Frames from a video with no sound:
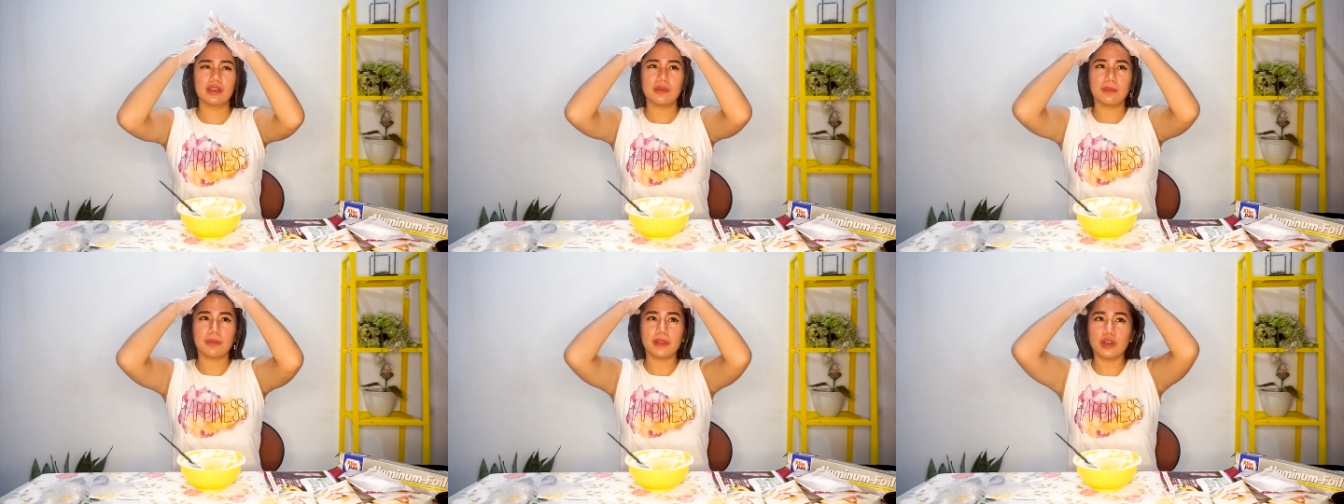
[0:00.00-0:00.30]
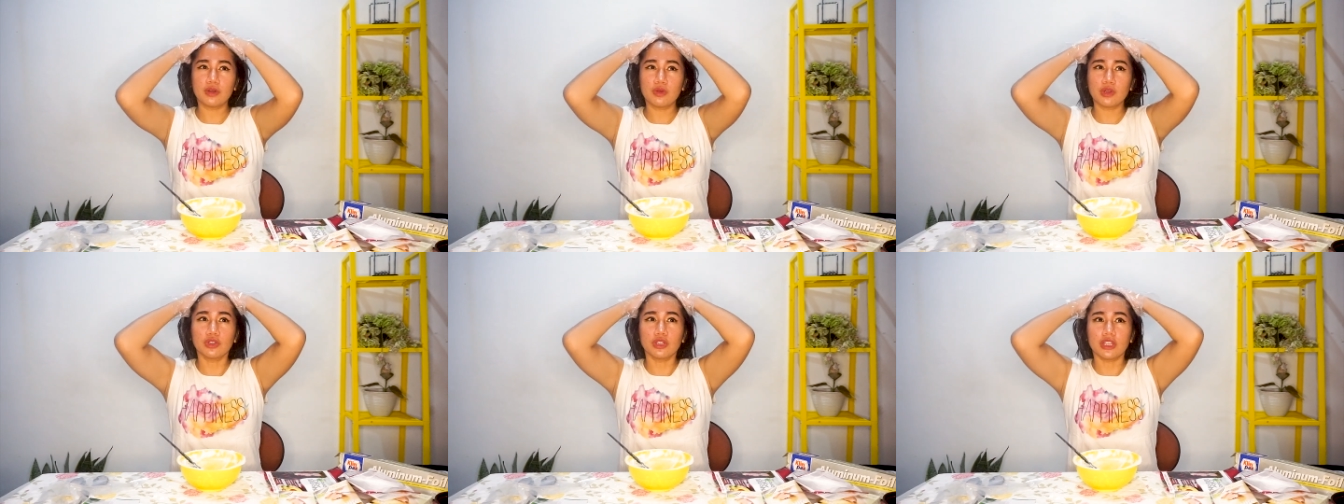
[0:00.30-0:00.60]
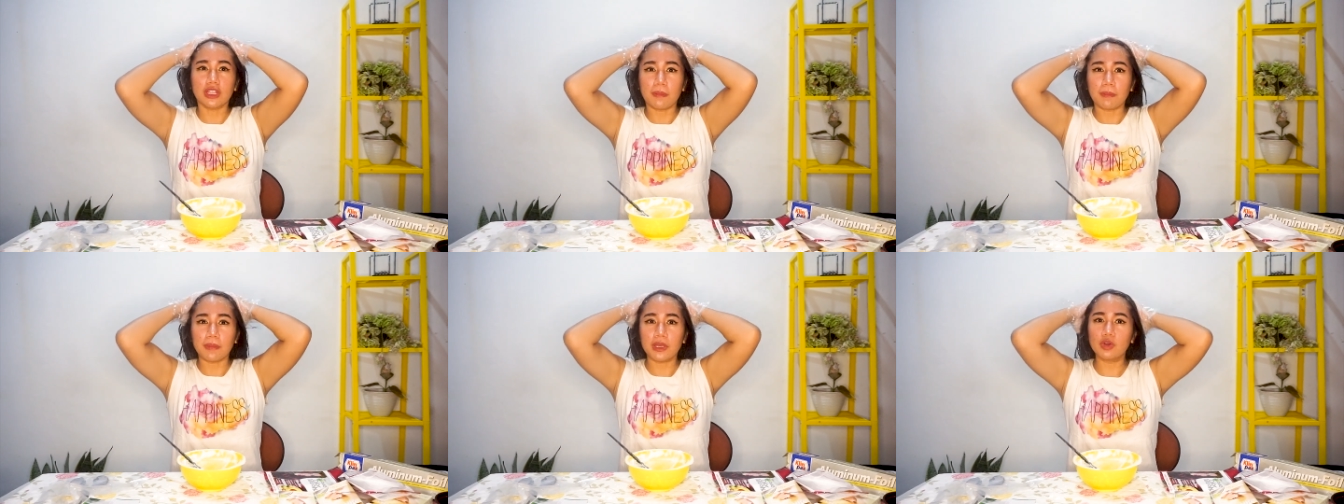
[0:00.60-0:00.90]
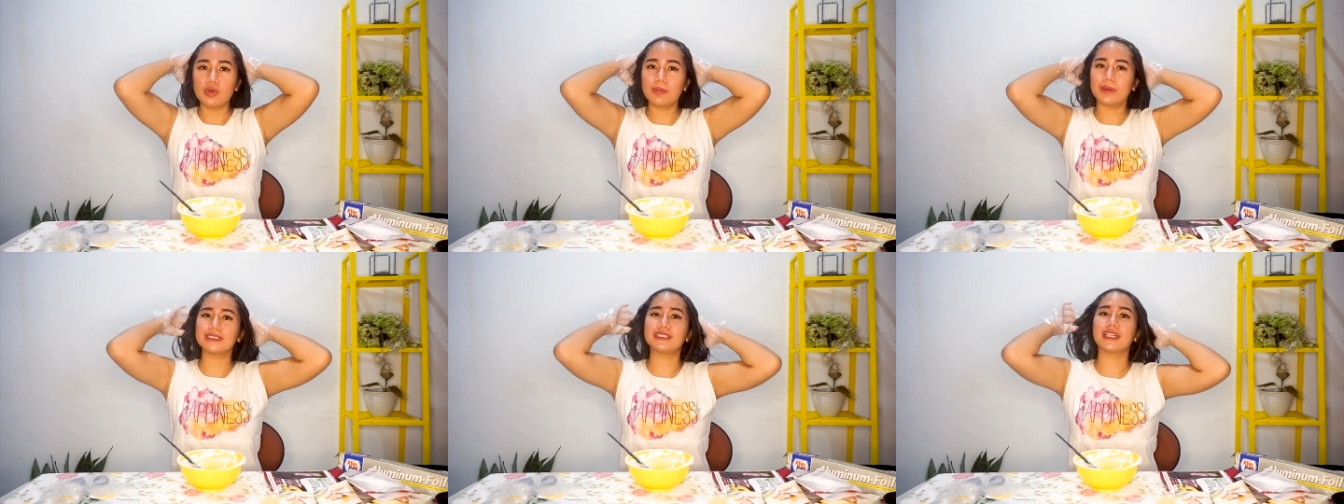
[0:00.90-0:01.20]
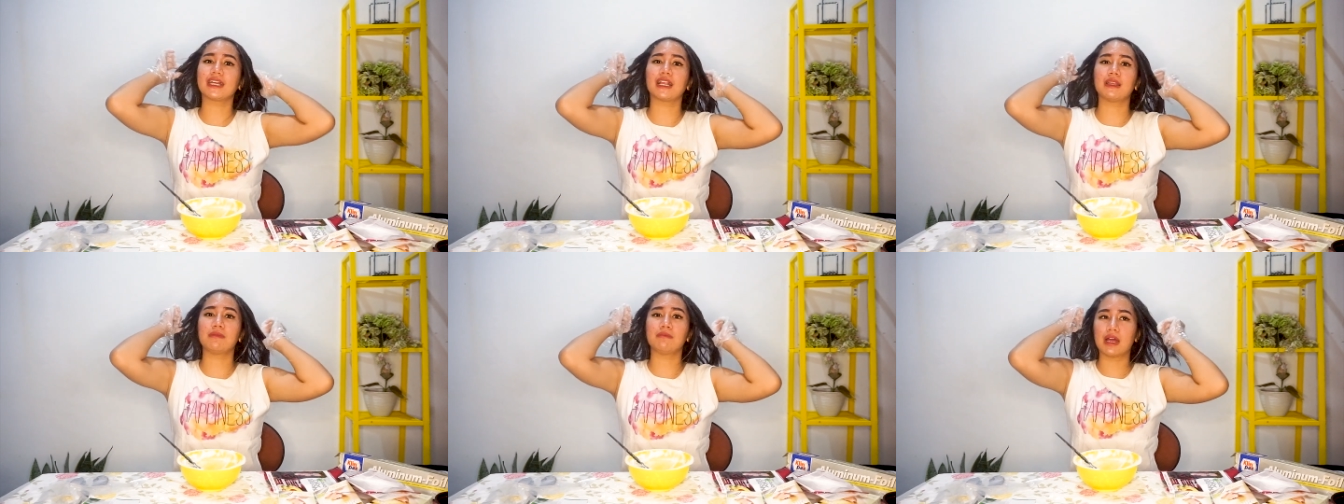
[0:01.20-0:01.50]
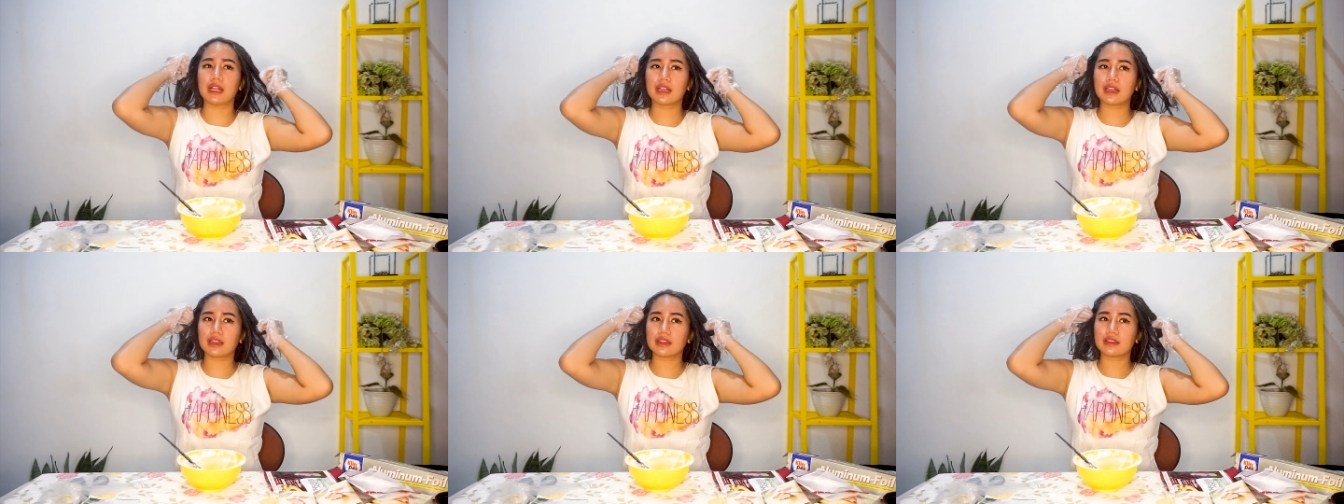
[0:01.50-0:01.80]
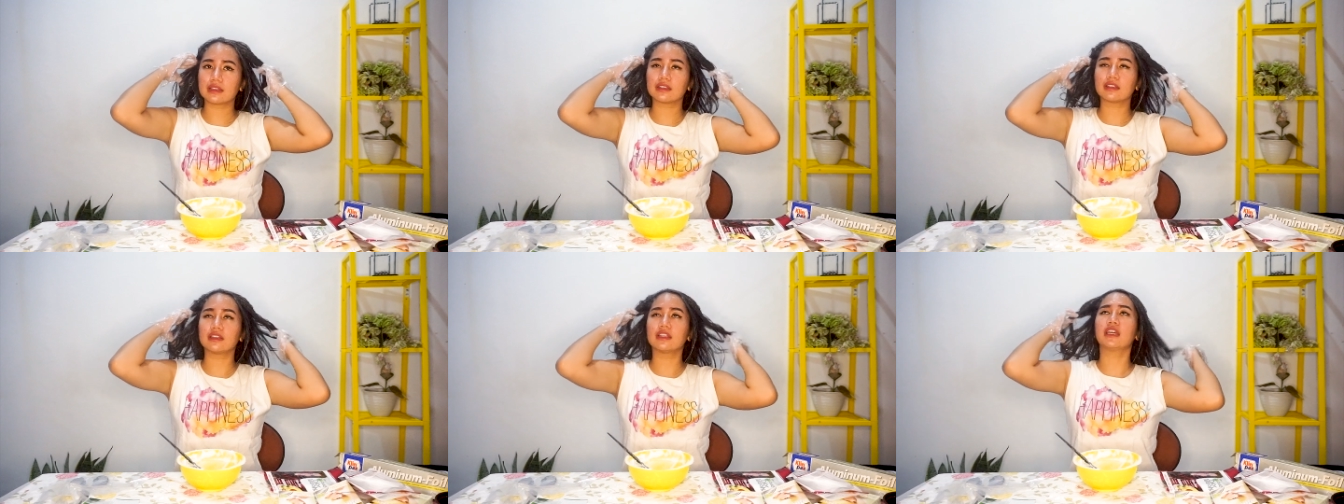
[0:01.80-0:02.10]
udah gue tuh tiap minggu pasti kerimbat
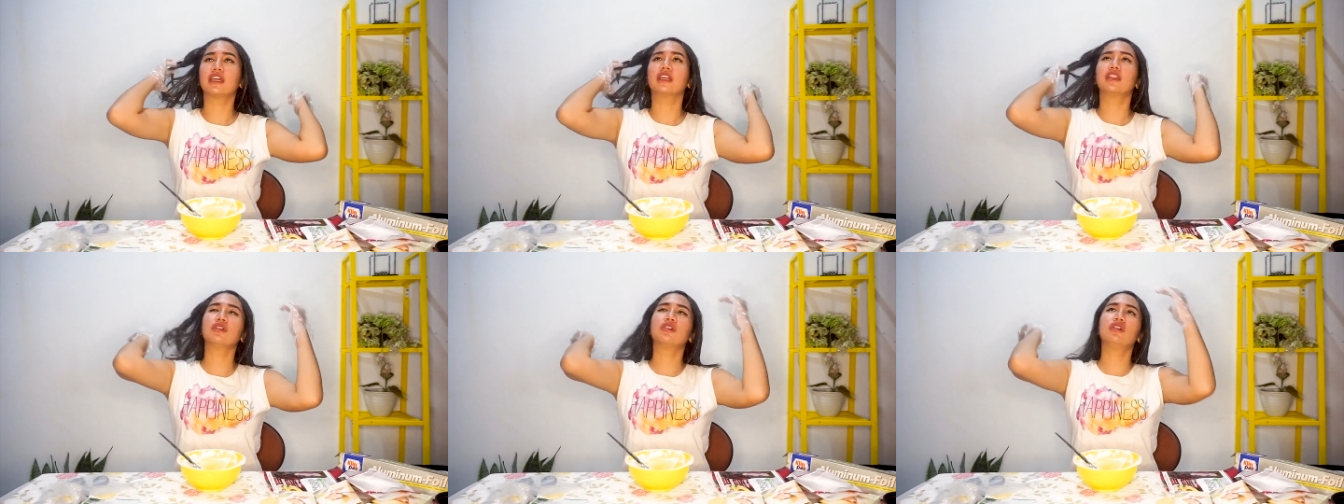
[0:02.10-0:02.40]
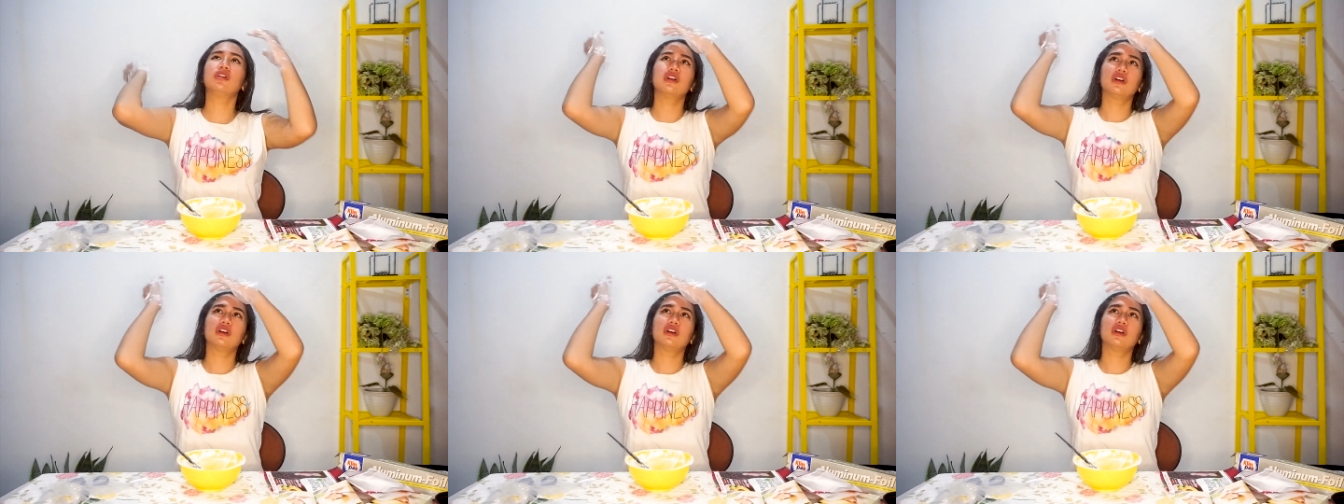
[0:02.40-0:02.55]
udah gitu